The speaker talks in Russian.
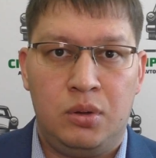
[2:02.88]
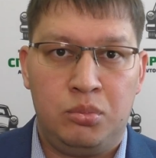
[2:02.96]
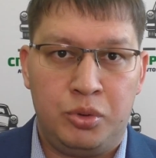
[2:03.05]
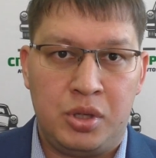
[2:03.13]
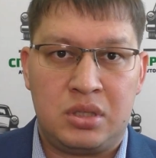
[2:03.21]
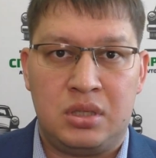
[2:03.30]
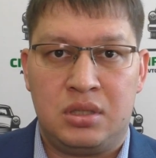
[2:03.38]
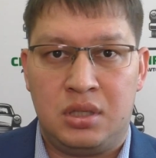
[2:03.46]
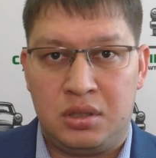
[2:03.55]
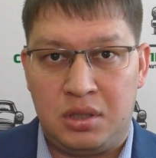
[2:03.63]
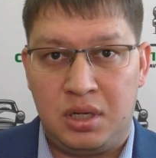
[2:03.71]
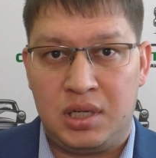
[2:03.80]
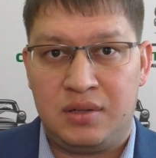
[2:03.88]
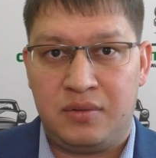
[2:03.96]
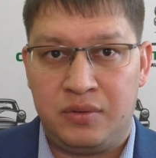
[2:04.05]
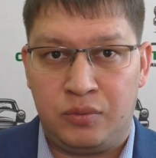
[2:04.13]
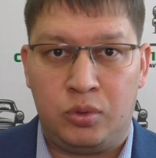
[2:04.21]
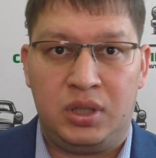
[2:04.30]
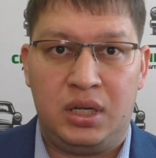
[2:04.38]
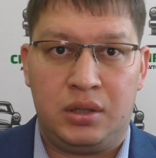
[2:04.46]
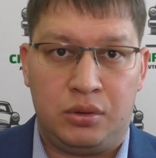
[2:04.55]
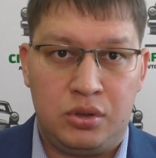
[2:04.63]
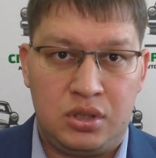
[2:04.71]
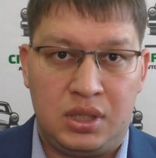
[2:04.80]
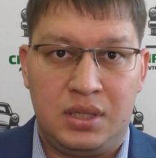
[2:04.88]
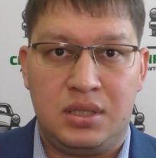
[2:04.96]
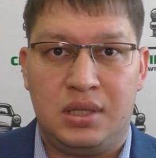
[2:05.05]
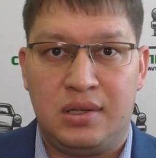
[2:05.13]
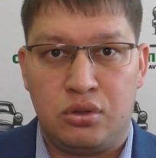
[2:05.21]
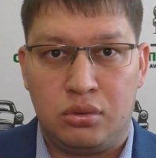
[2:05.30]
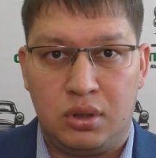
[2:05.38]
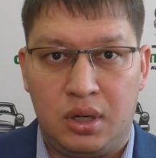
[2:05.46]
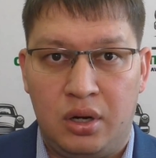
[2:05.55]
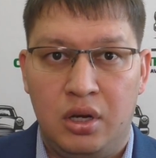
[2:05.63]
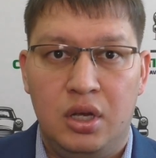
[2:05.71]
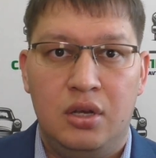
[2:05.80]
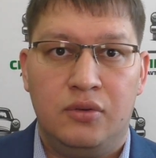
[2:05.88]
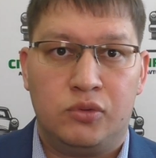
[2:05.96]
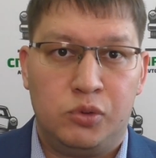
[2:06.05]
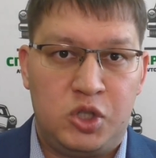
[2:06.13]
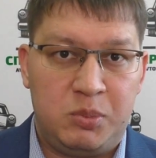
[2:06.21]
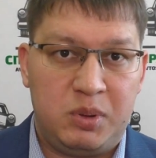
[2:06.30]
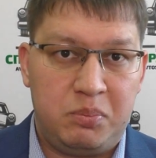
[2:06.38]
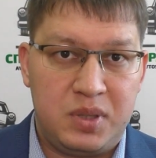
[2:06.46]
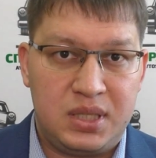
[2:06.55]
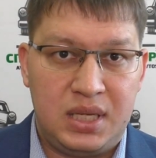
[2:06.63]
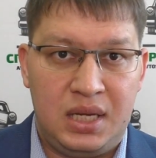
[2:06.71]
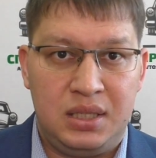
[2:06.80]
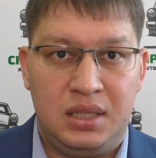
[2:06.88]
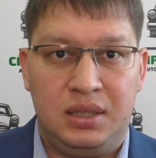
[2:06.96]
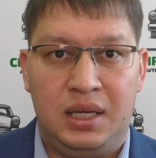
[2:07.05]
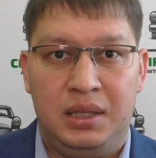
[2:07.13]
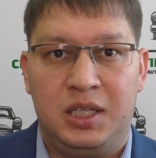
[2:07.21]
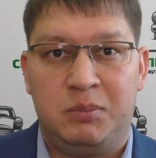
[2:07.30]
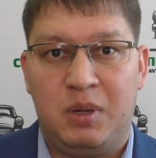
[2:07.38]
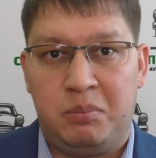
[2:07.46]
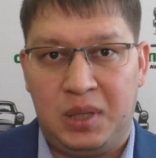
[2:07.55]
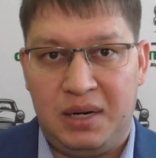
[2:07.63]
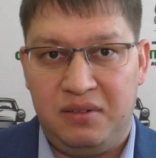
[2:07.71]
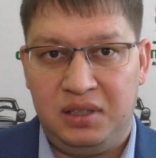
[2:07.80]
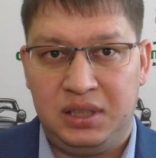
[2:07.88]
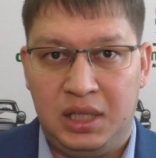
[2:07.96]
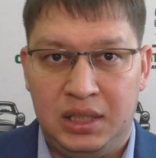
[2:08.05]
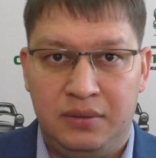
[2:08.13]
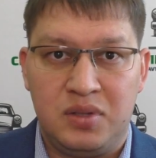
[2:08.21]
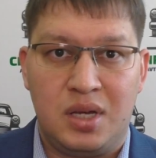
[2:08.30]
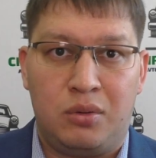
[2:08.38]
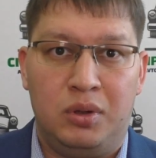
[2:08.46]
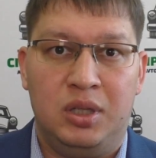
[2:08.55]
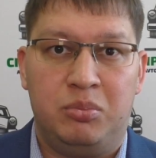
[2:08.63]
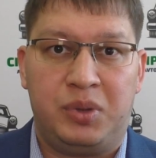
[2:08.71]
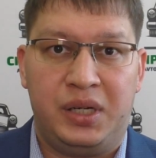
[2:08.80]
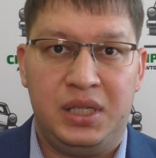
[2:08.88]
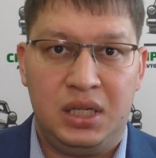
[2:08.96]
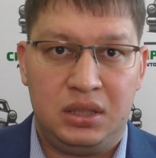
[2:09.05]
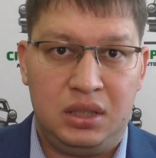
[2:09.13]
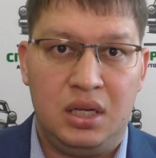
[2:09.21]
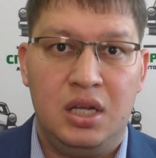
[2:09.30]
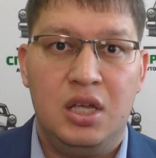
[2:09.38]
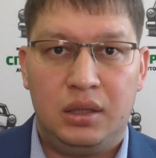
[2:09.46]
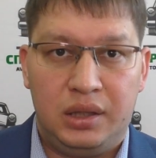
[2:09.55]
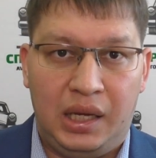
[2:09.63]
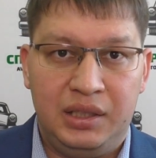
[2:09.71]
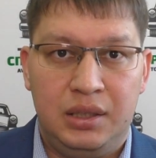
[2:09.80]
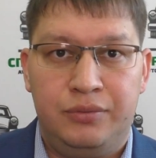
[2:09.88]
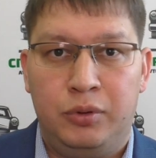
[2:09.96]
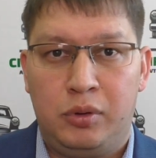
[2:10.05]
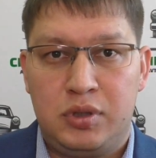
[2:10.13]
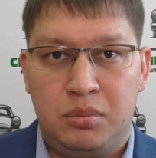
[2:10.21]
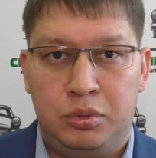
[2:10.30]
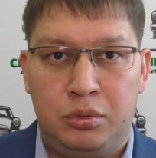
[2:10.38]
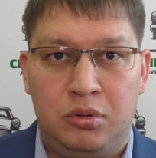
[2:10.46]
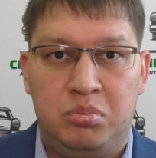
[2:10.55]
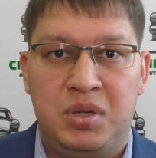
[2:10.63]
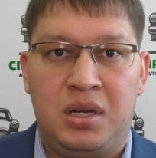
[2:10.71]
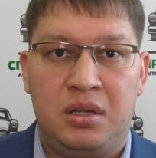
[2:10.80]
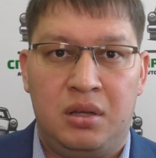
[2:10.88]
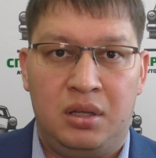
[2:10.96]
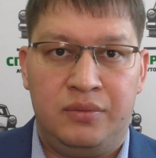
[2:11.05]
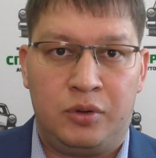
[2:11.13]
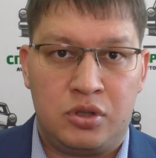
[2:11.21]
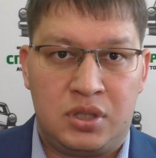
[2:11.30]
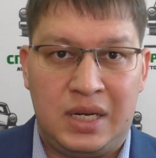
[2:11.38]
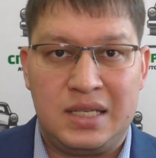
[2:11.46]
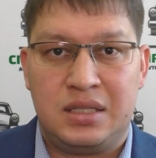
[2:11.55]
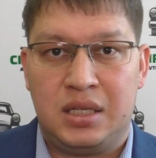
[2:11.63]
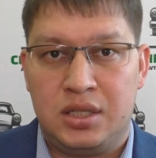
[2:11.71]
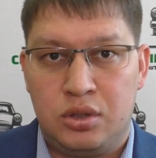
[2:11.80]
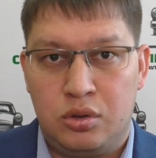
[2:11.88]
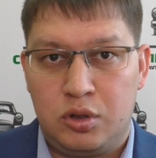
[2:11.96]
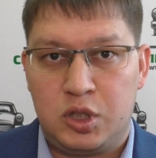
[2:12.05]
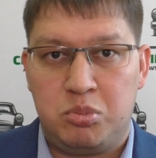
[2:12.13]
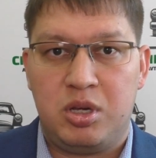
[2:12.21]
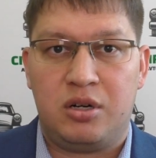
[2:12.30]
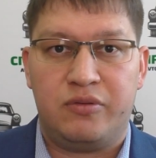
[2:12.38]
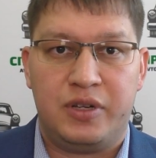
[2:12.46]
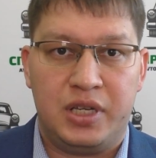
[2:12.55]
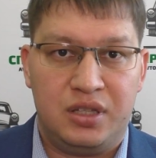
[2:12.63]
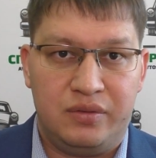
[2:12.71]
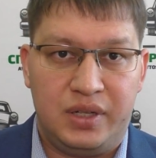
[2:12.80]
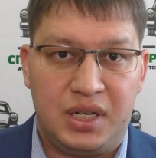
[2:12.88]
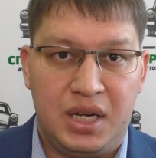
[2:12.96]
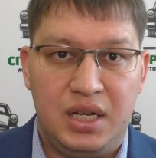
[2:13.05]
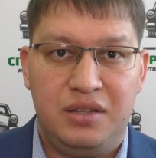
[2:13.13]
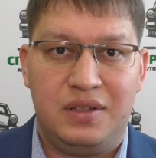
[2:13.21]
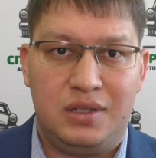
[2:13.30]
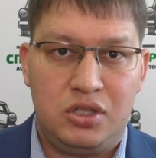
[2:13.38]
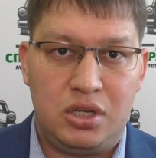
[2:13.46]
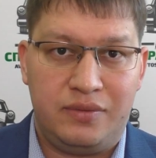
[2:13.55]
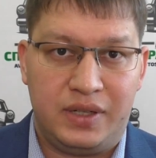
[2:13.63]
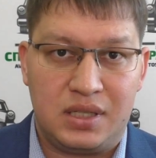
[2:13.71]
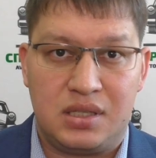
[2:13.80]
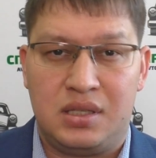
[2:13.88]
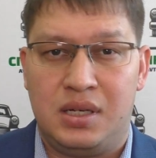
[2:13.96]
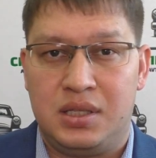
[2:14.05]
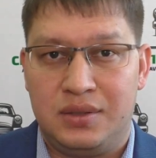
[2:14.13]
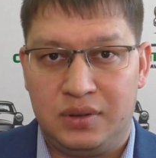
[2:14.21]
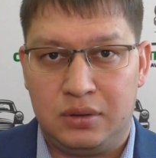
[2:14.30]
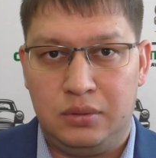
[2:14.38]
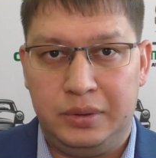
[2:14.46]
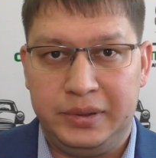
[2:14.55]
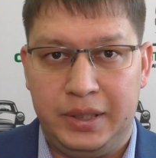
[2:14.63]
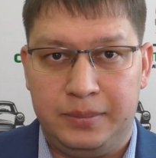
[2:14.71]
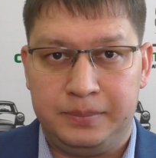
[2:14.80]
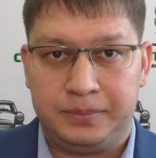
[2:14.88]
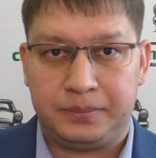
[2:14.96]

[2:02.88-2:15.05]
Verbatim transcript: он будет сконцентрирован в руках Ространснадзора. В случае подписания данных поправок данного законопроекта данные функции будут переданы в Ространснадзор с 1 января 2023 года.